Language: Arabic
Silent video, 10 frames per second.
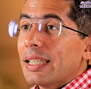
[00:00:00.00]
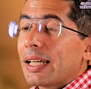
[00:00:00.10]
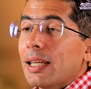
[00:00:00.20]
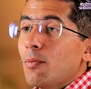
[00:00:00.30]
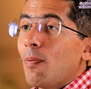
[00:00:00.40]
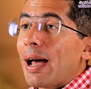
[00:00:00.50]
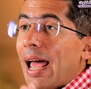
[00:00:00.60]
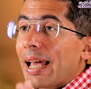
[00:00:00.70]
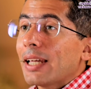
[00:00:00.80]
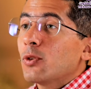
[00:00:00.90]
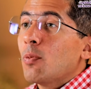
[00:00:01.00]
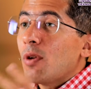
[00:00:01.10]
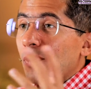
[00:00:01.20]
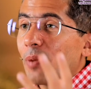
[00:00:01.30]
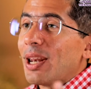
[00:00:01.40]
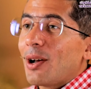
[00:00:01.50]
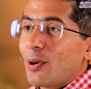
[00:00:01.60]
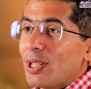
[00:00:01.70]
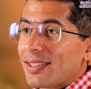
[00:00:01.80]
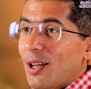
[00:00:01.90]
يكلمهم عن حاجات هم فاهمينها
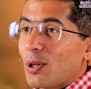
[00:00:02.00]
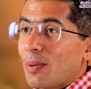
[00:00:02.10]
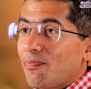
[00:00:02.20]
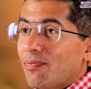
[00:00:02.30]
كويس قوي